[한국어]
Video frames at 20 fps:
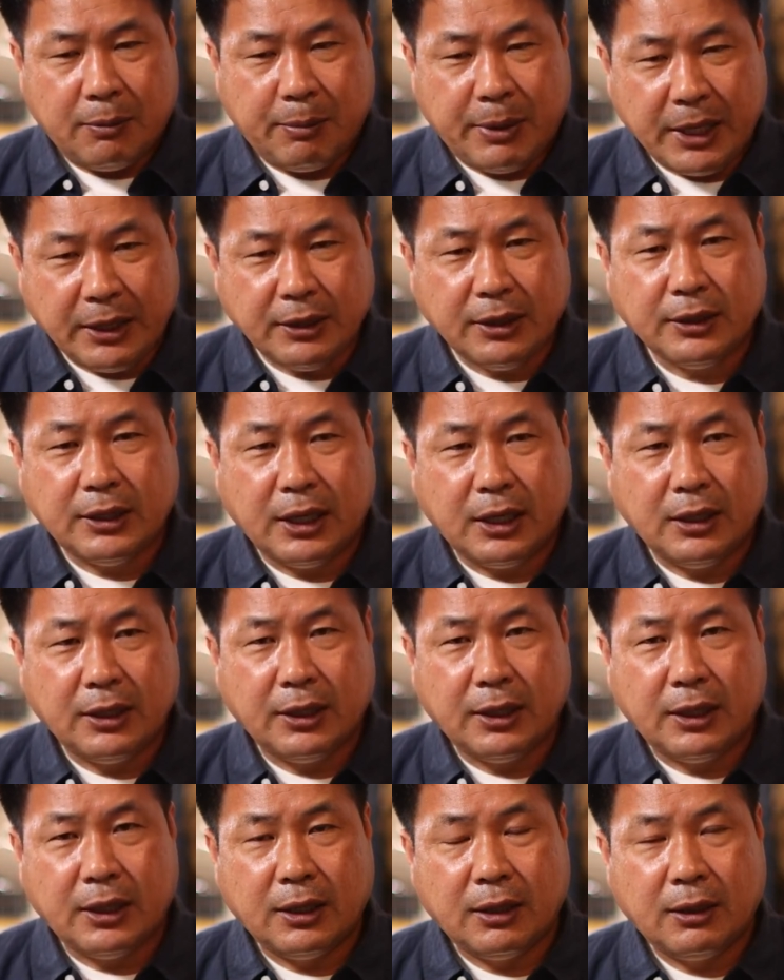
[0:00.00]
팬더 어,
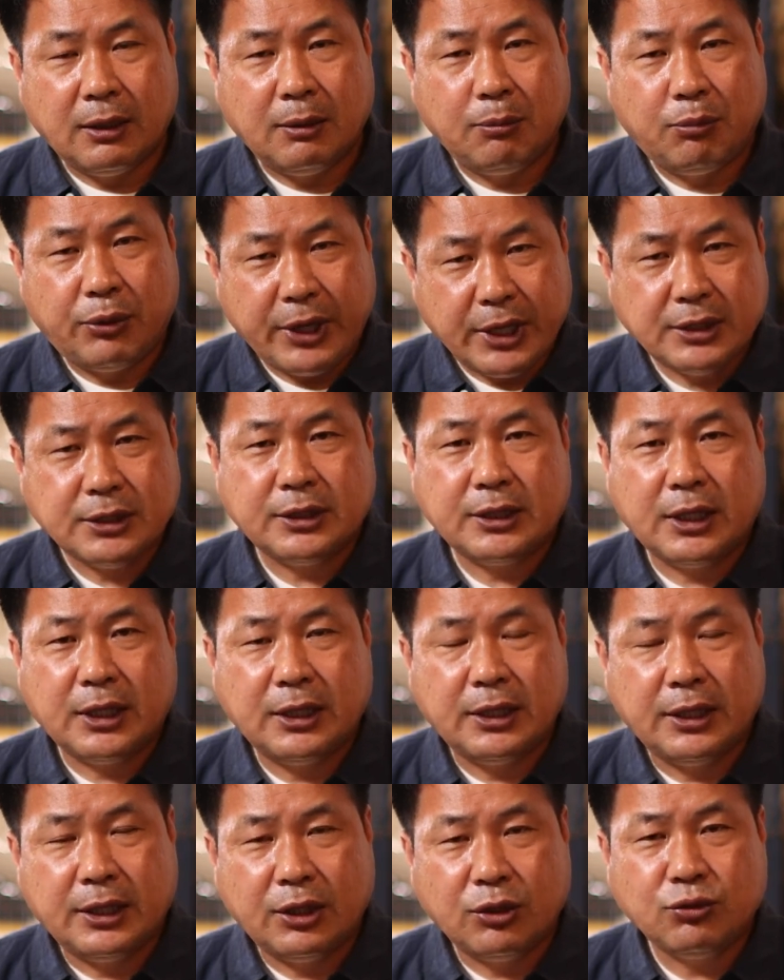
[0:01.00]
달리나 프레즈
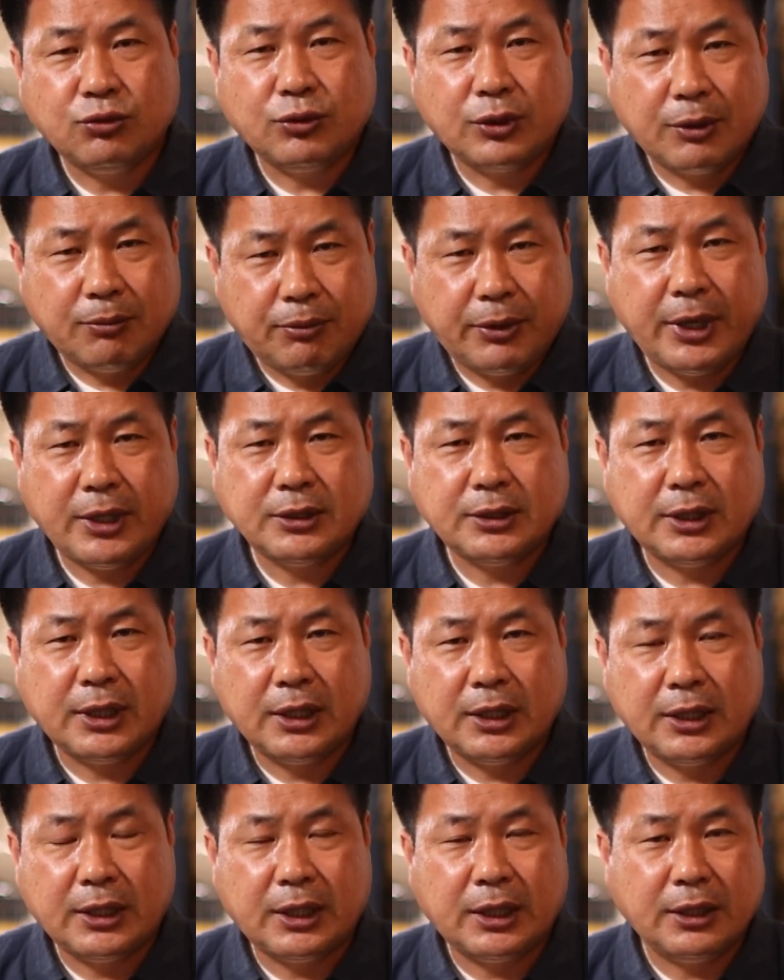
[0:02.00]
달리나 영국의 프레즈
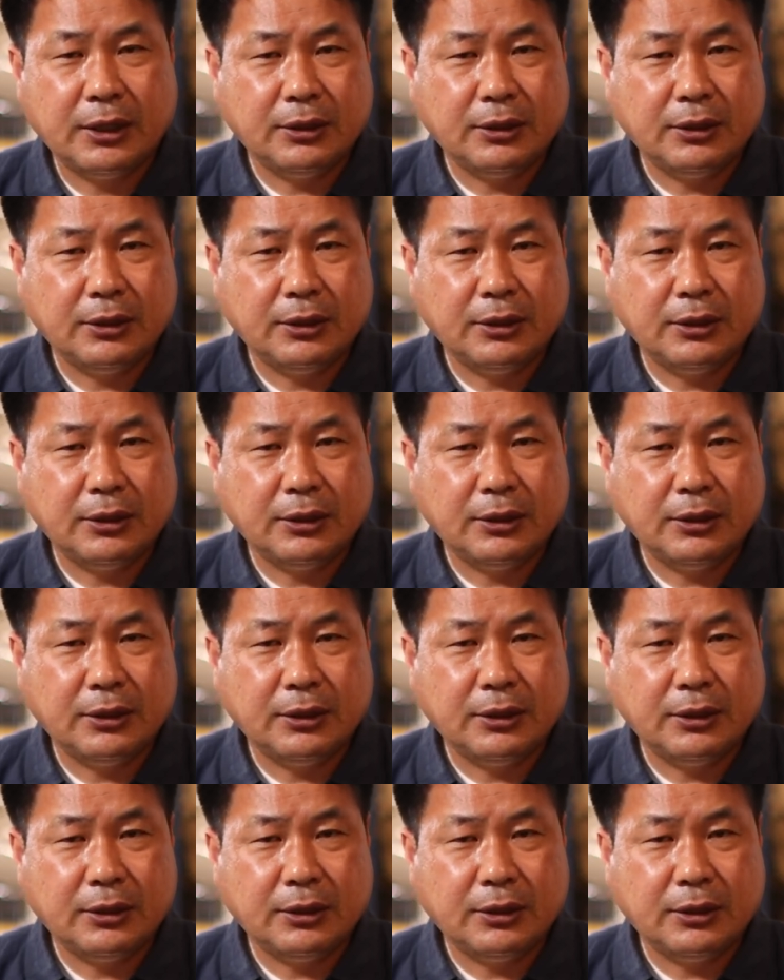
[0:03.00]
달리나